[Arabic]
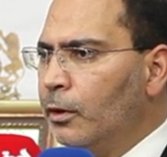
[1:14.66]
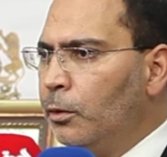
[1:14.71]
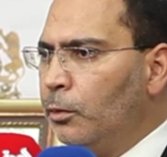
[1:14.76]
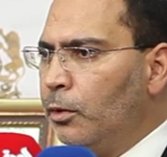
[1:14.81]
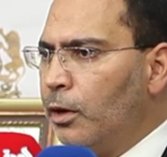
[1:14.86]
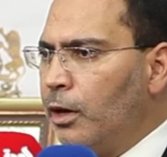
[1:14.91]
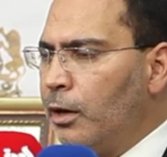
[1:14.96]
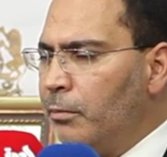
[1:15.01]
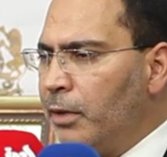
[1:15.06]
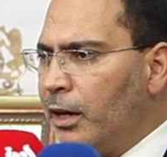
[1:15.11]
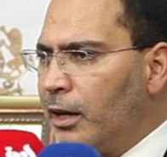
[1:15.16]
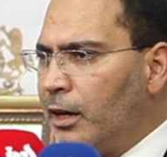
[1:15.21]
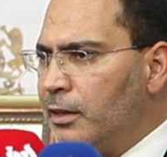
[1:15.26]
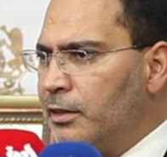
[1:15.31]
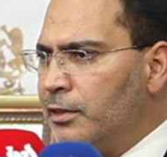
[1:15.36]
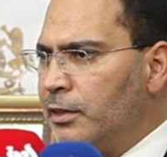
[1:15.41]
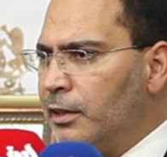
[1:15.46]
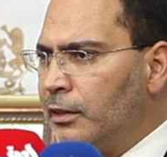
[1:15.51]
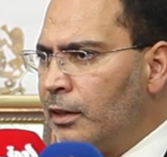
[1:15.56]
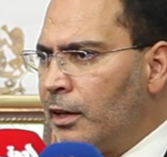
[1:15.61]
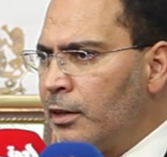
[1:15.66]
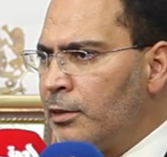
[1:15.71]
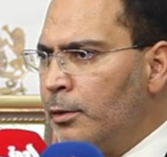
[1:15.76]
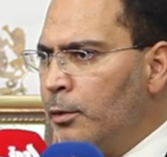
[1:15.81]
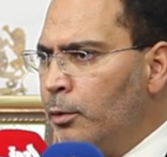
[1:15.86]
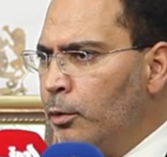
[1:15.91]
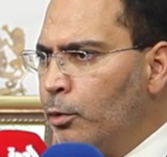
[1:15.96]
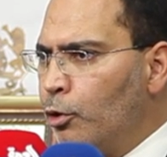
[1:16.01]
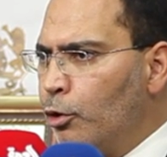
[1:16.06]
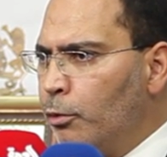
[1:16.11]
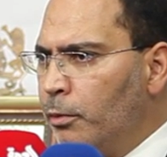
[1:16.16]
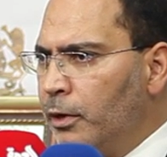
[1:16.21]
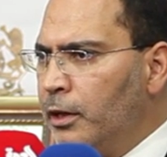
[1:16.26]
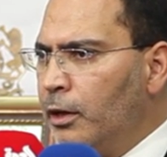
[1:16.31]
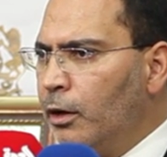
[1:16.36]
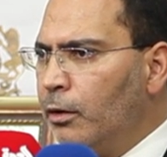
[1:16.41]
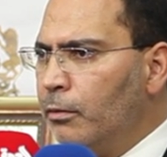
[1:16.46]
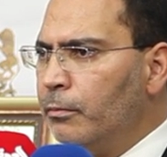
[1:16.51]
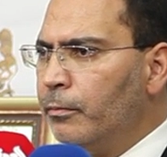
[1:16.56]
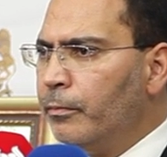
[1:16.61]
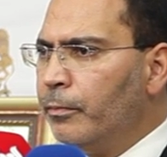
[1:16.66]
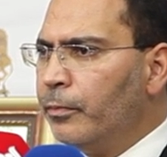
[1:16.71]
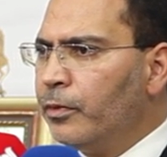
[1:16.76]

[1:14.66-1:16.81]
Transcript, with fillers: وكما قال السيد رئيس الحكومة اليوم